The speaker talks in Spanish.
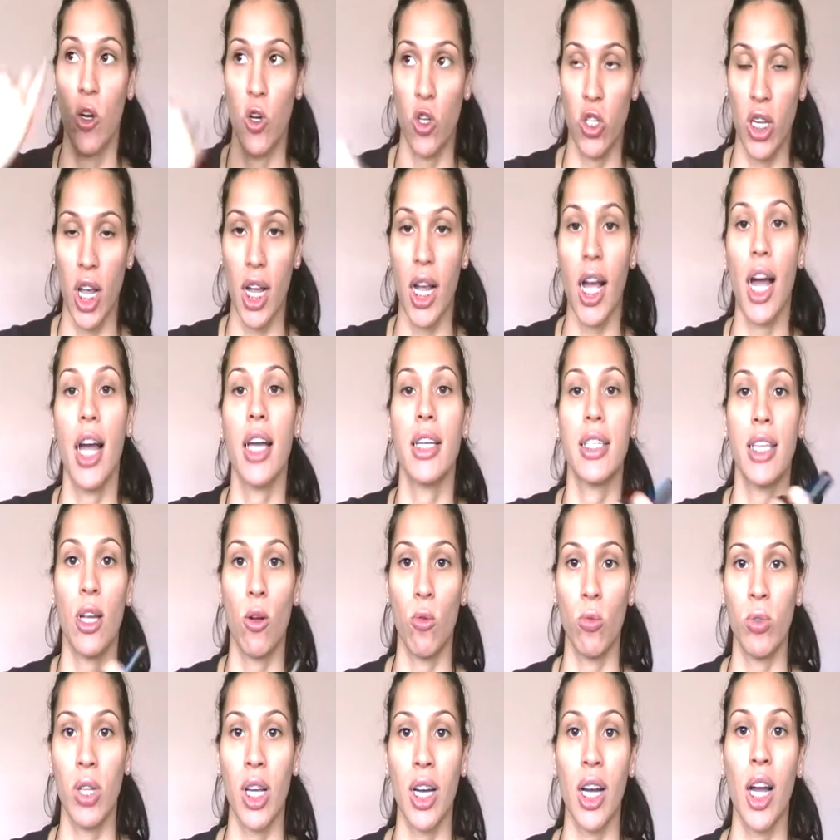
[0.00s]
lo sacáis
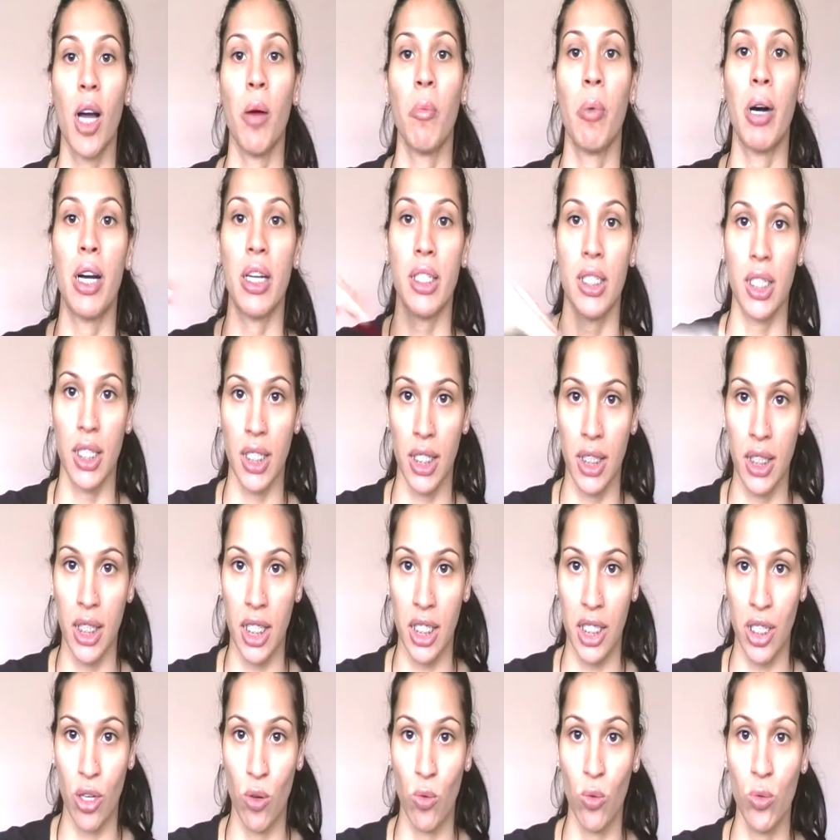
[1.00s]
segunda capa
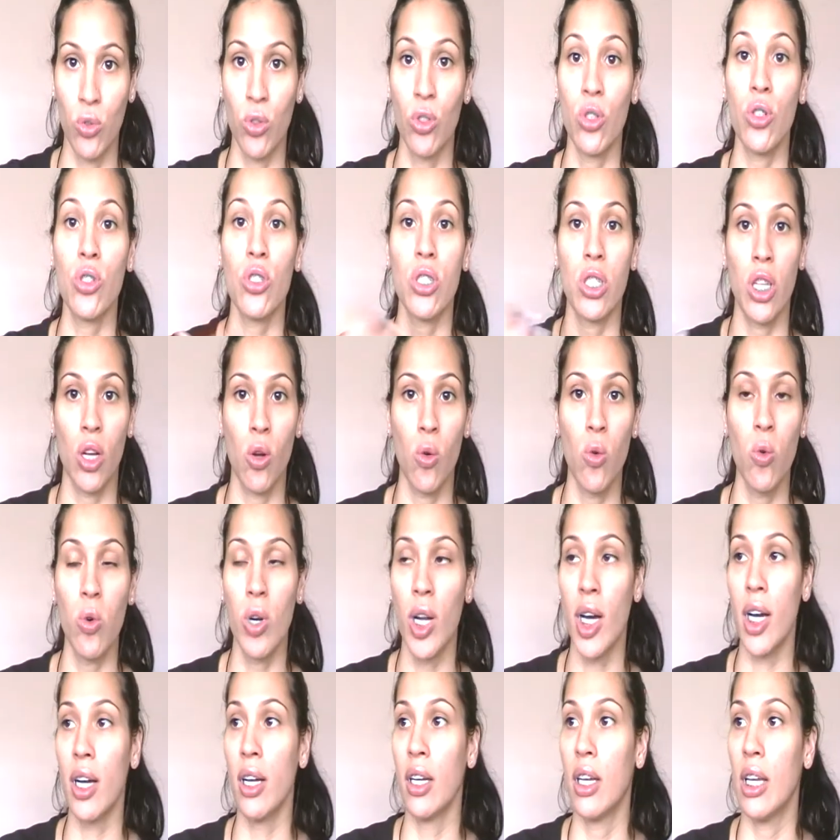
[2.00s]
60 segundos, se
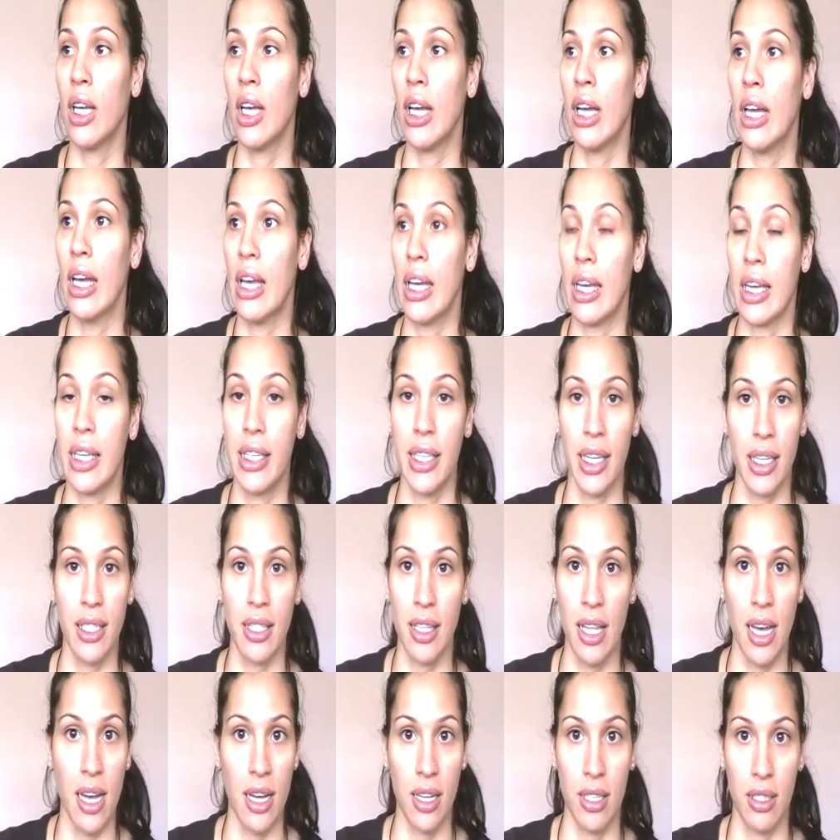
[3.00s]
cura y ya
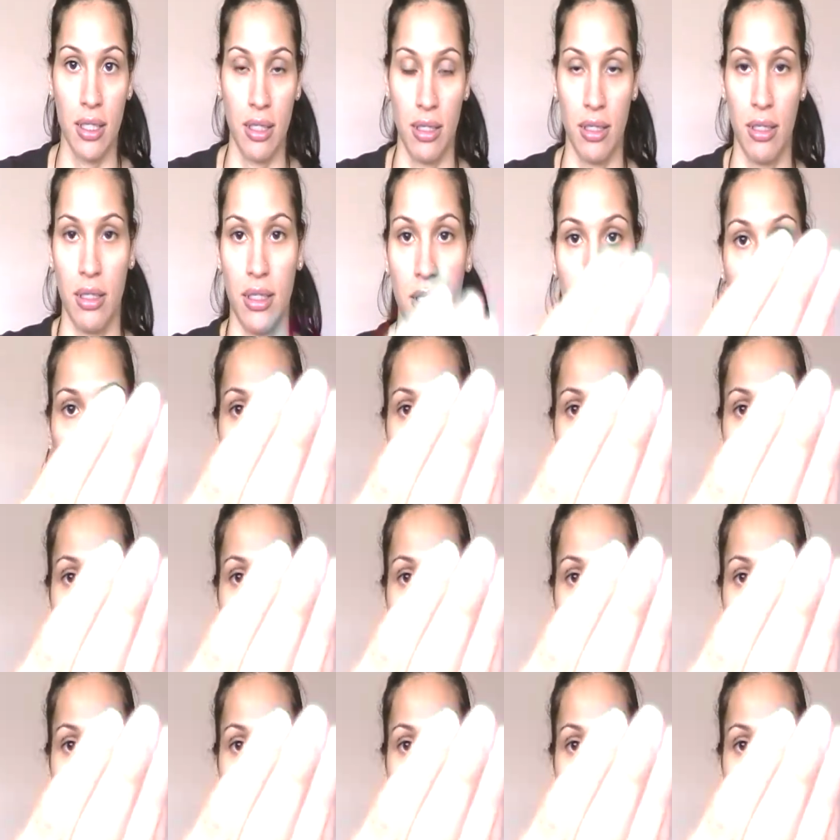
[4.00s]
está.